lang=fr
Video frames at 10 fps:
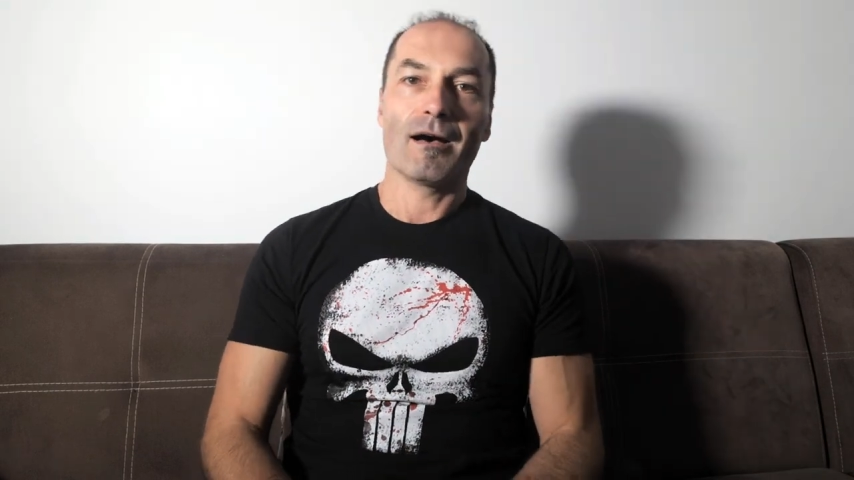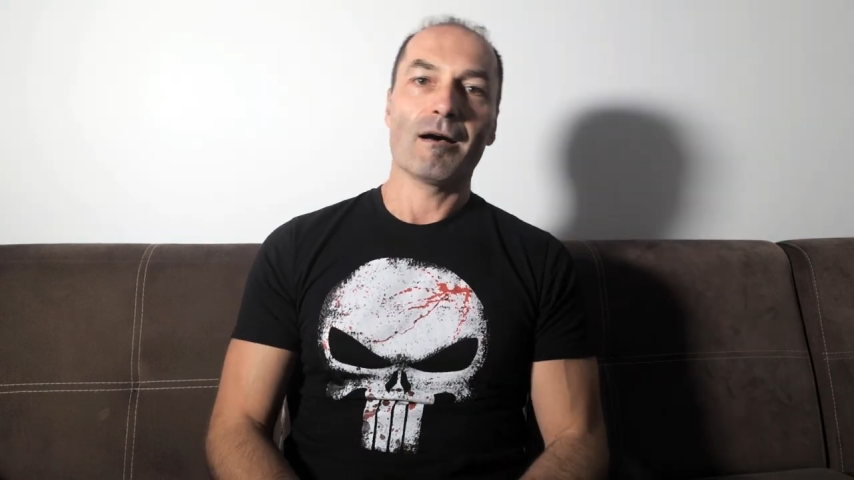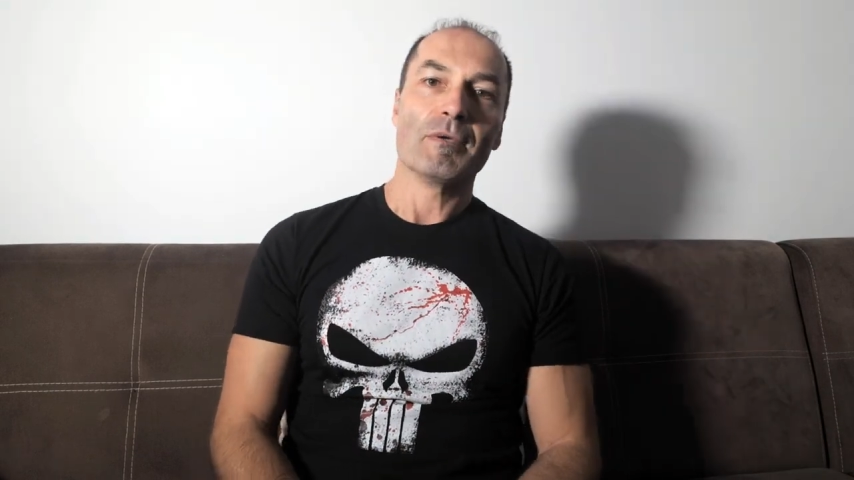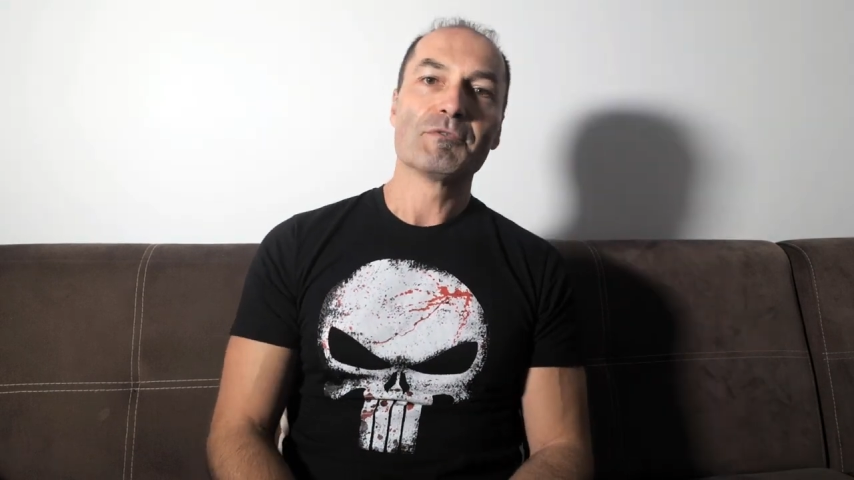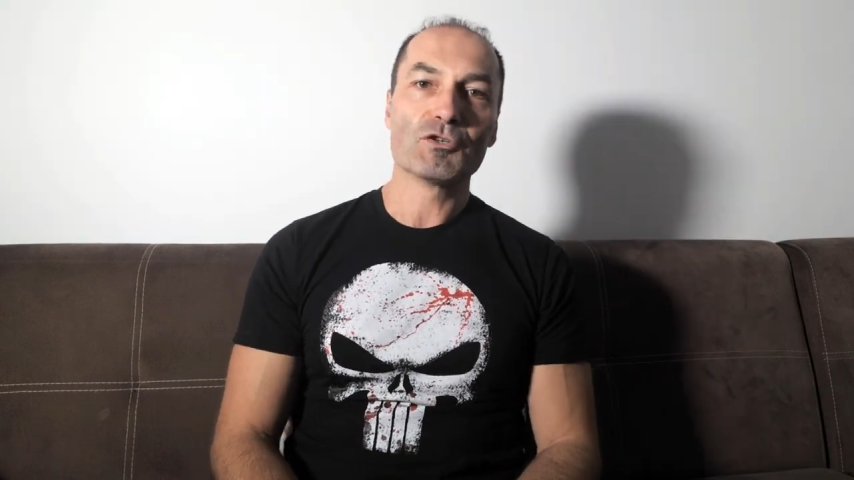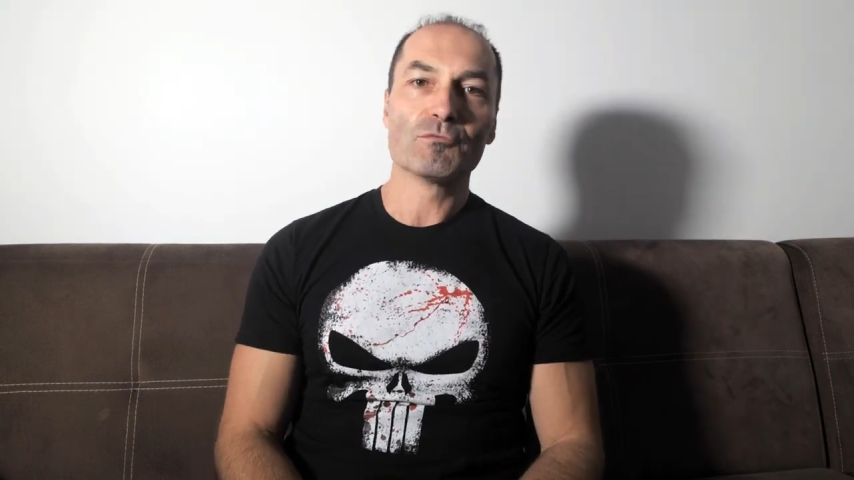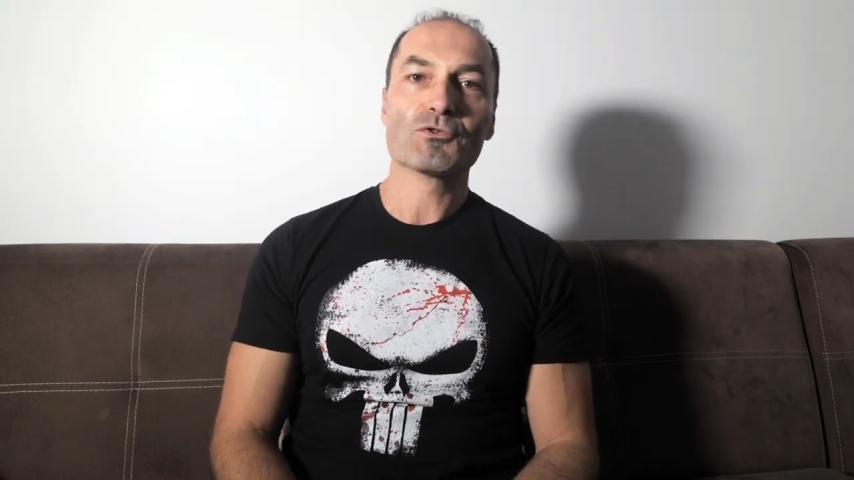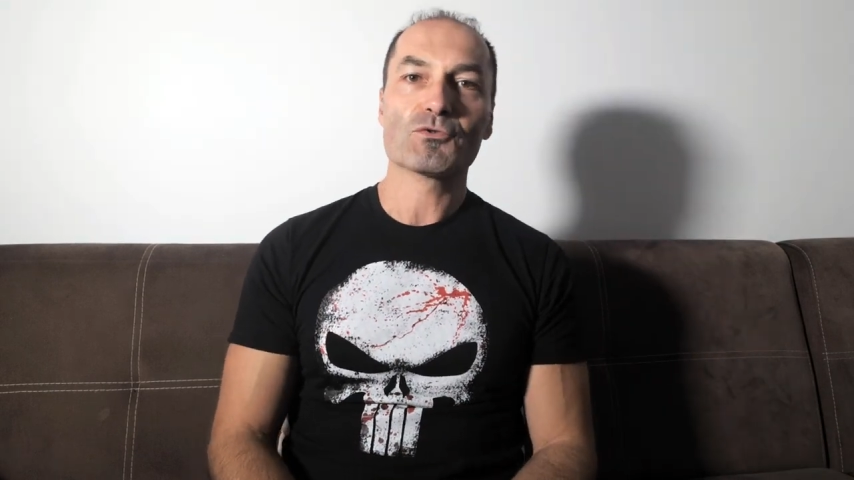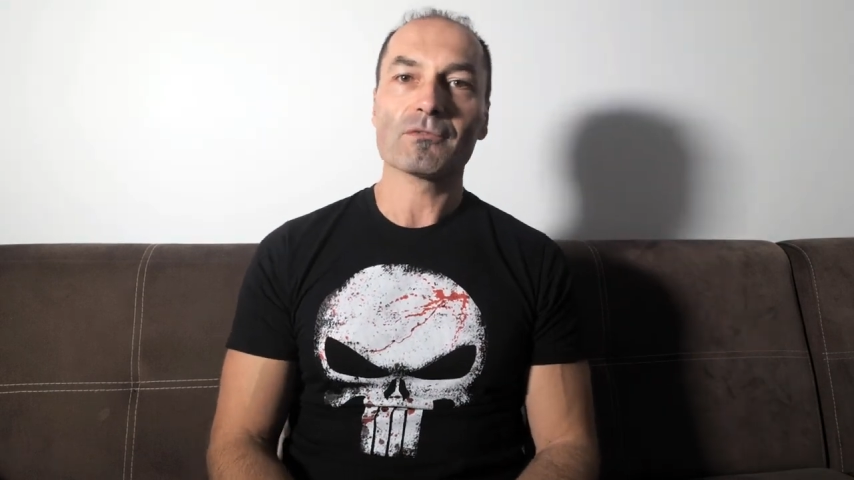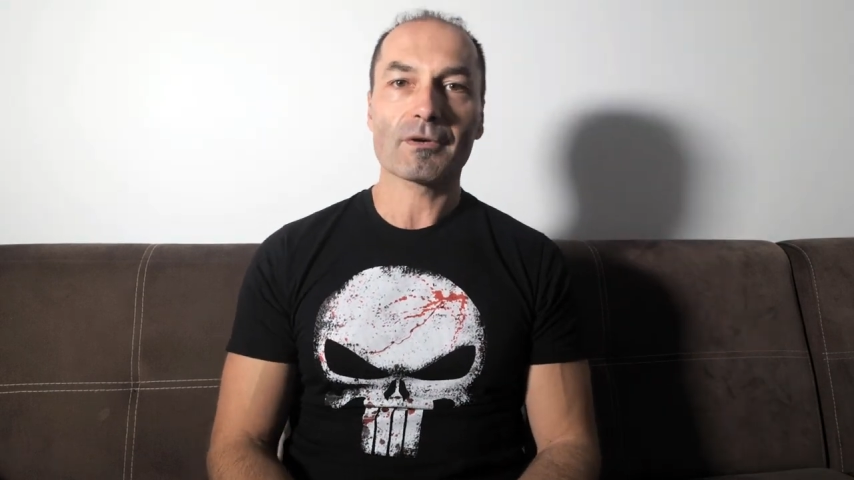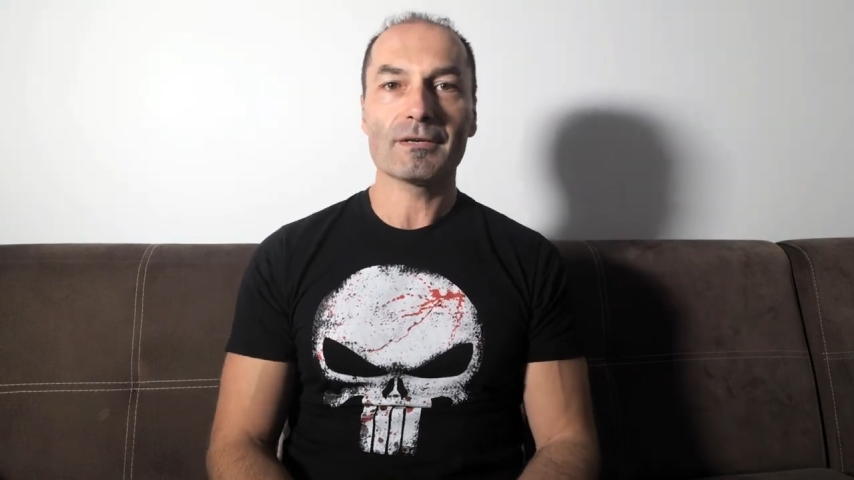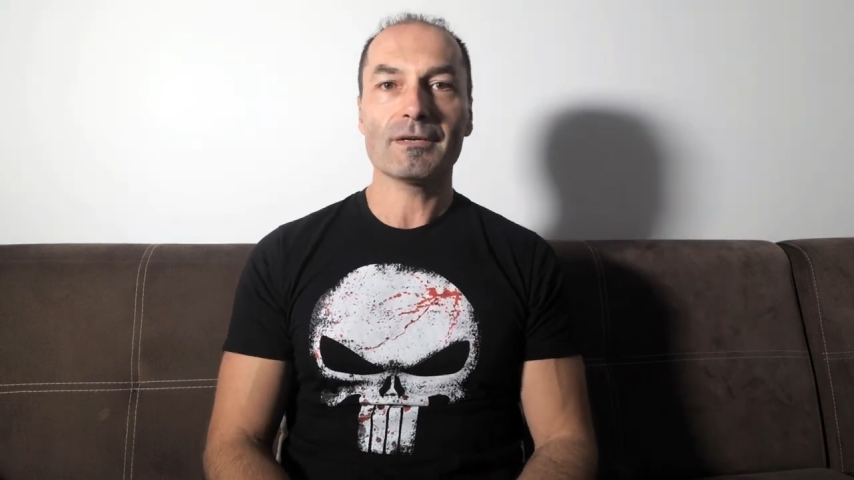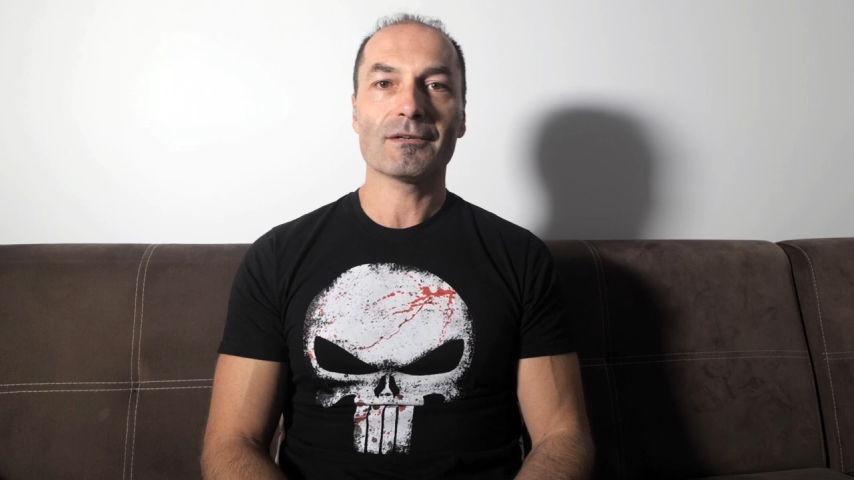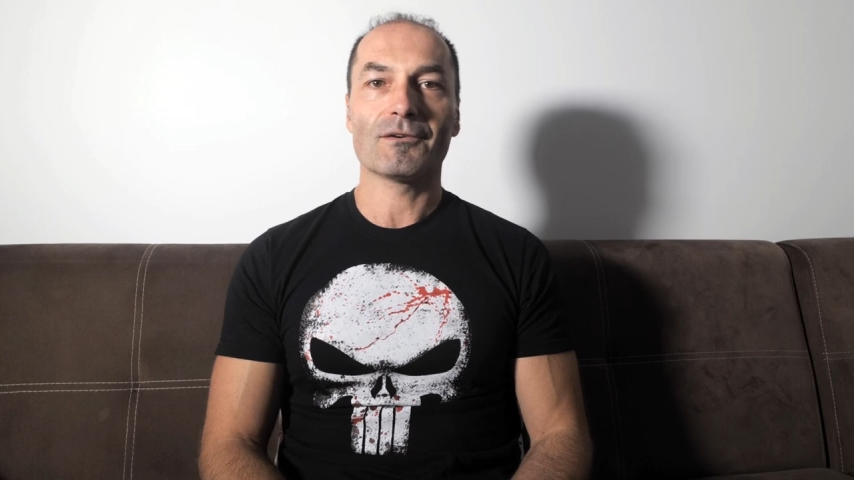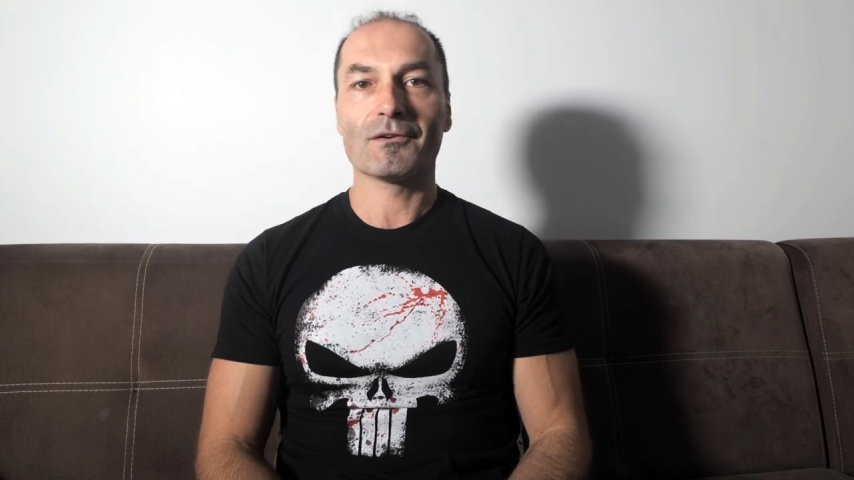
hein, même si je me suis entraîné